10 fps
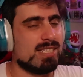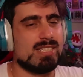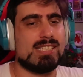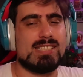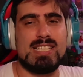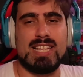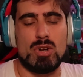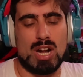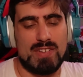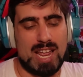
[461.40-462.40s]
eh, senza di te,
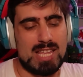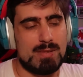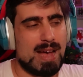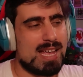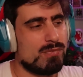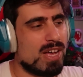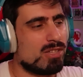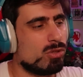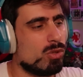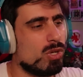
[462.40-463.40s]
non avrei mai
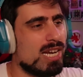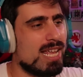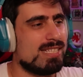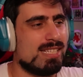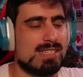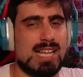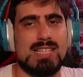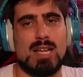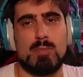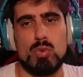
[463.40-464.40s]
fatto le
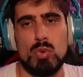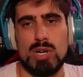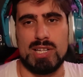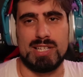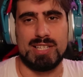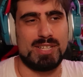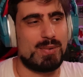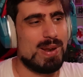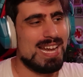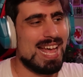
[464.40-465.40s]
70 pull, eh,
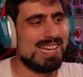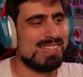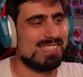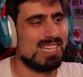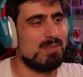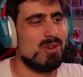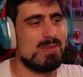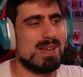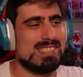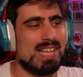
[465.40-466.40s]
quelle altre sarebbero
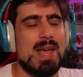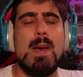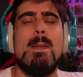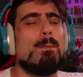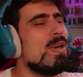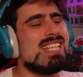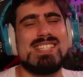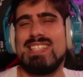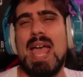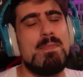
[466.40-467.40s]
rimaste per
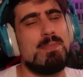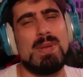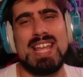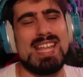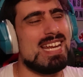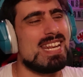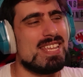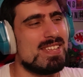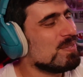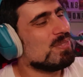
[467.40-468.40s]
sempre
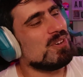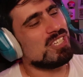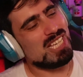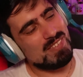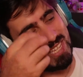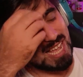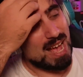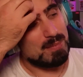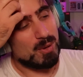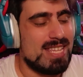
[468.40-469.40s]
lì. Noi ci
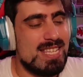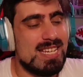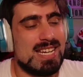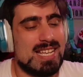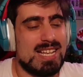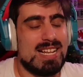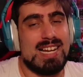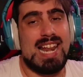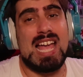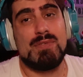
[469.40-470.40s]
rivediamo in
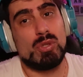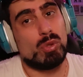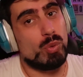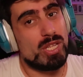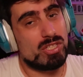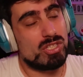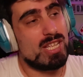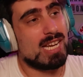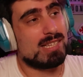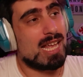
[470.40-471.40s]
live su Twitch,
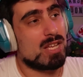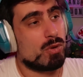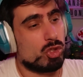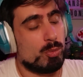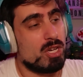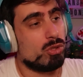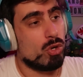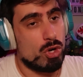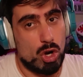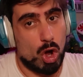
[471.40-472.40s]
in realtà in questo periodo
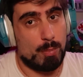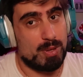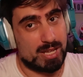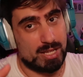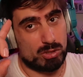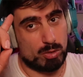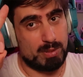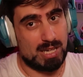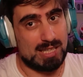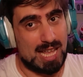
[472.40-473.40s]
no perché sto
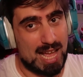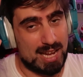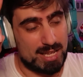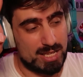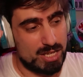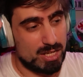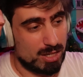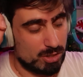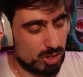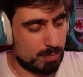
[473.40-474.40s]
per andare in
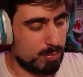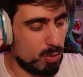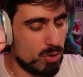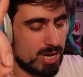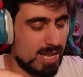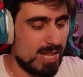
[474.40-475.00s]
Giappone